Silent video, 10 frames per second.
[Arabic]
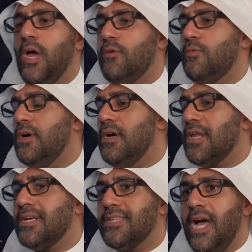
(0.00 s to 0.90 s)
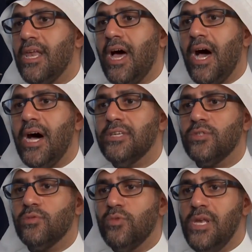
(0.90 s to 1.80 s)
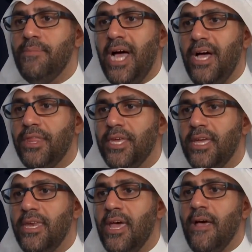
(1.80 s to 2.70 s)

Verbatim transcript: والقطاع الخاص والباحثين